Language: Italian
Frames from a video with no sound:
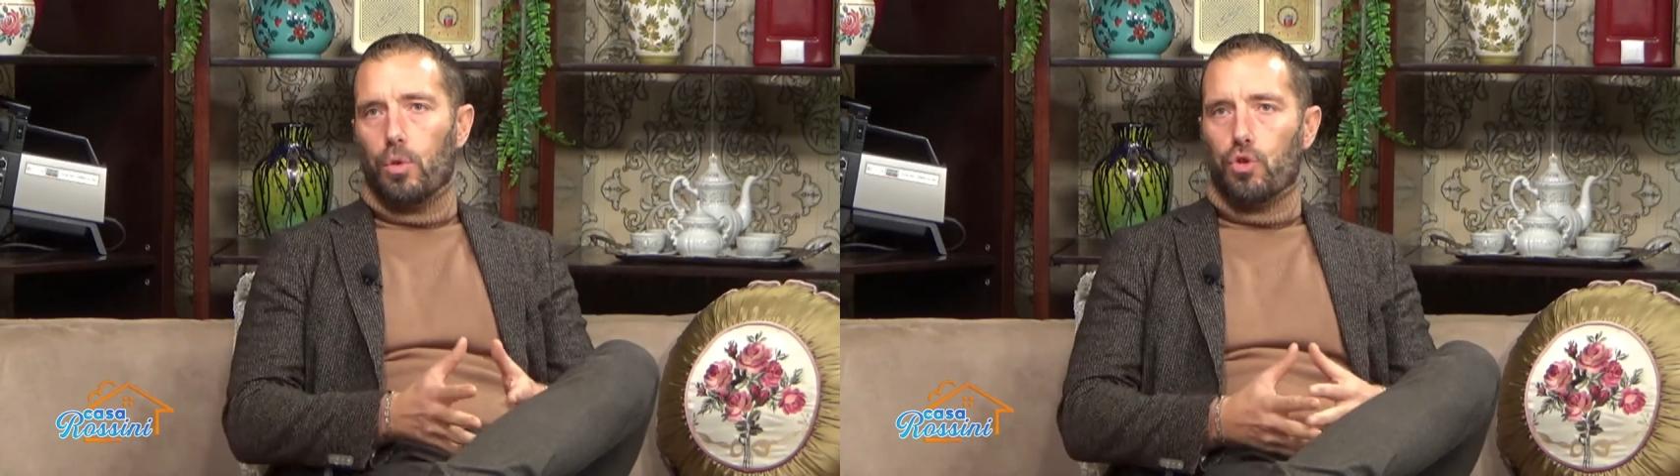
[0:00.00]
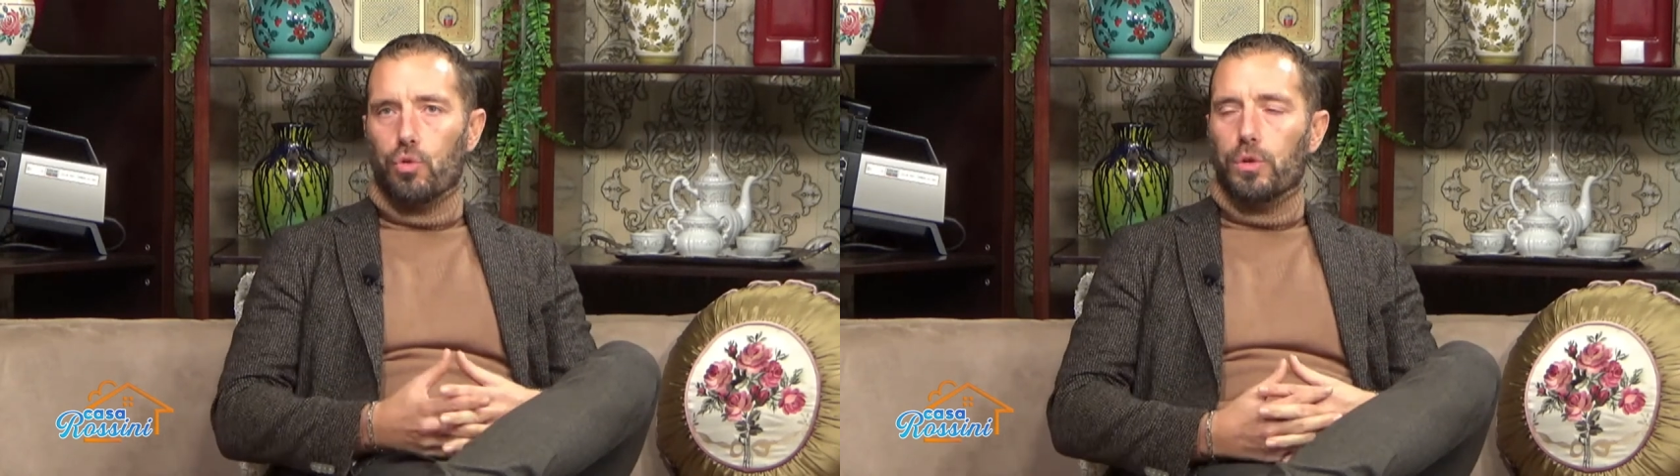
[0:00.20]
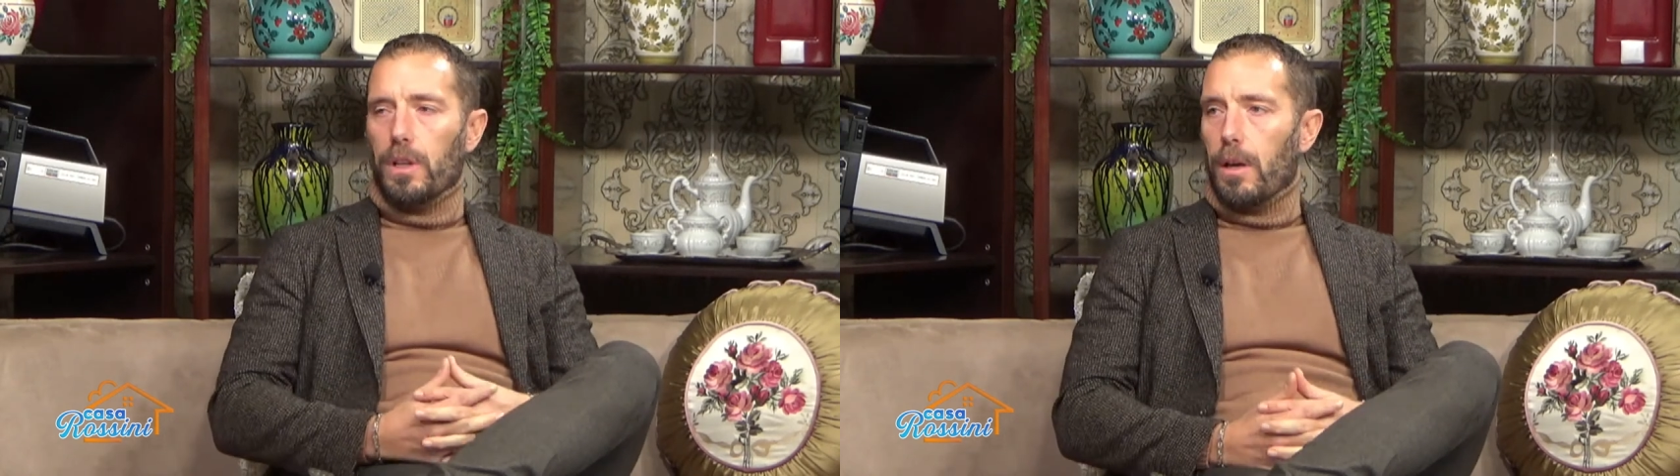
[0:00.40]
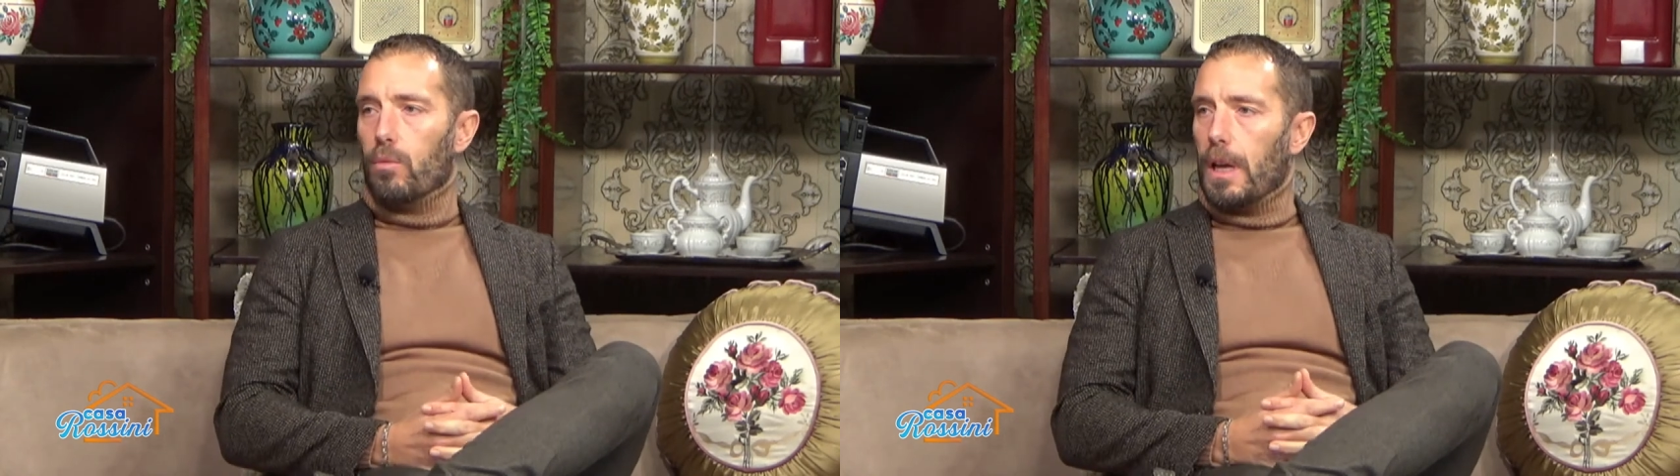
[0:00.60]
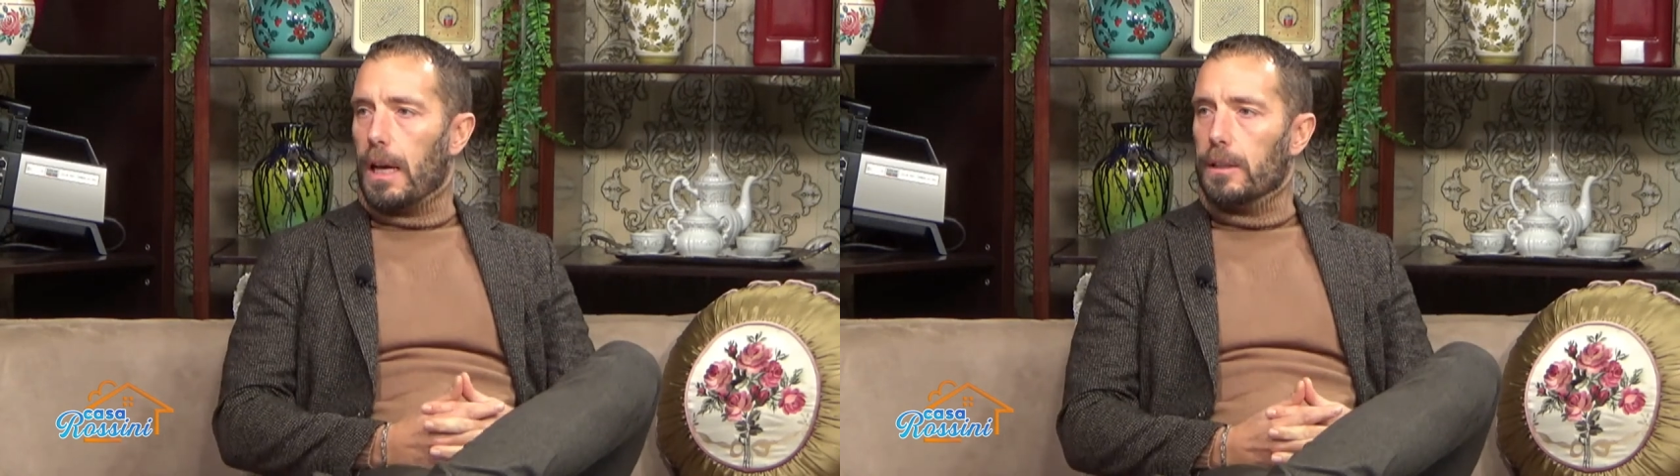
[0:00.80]
lo scooter ne ha
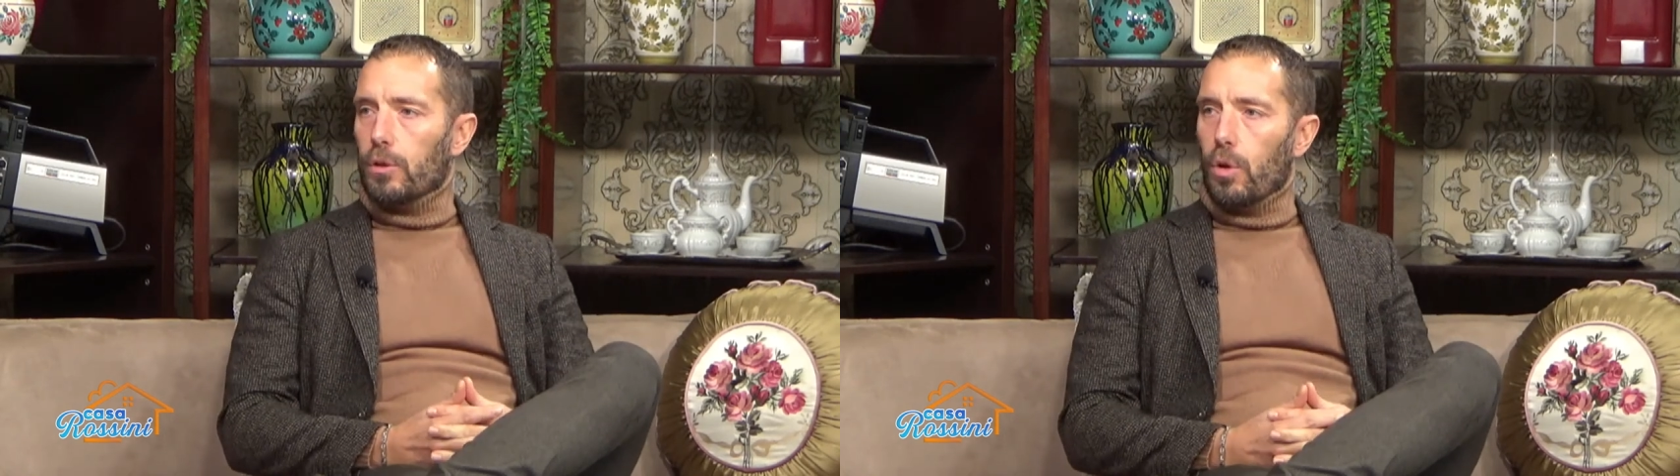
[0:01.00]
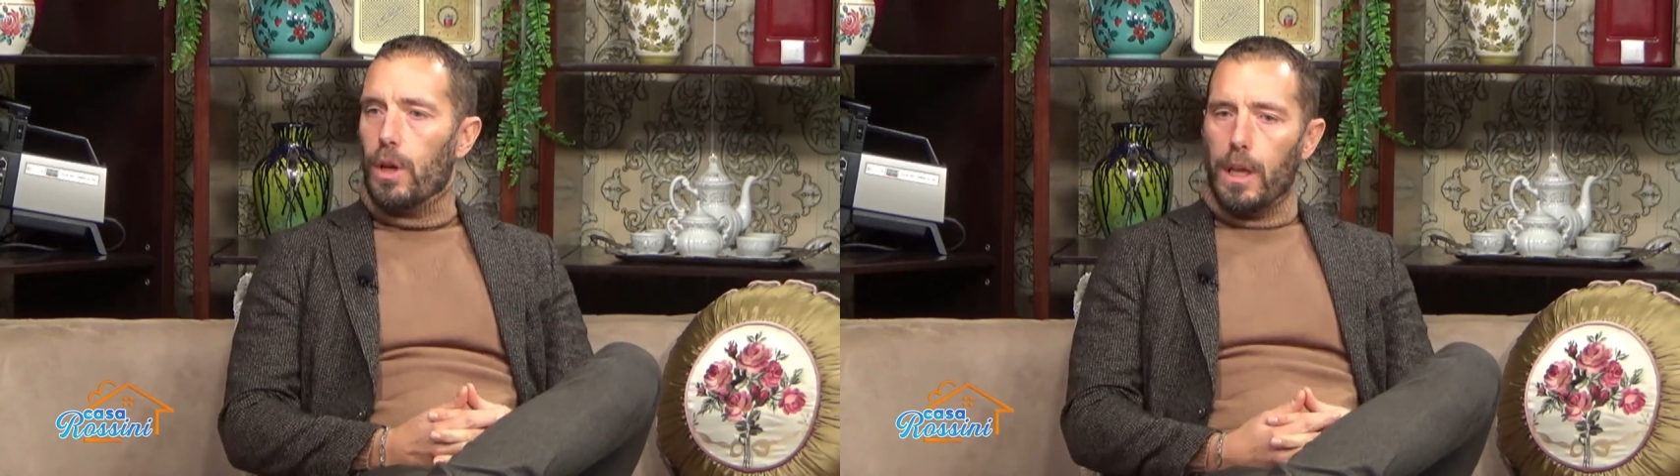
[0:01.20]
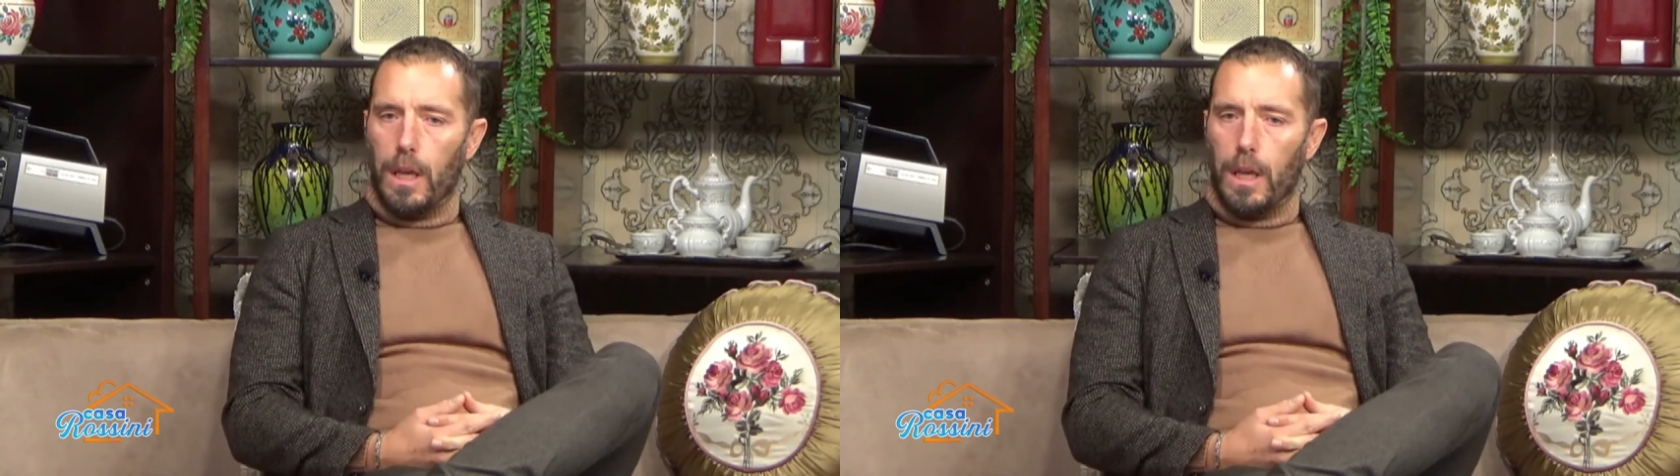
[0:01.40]
un altro,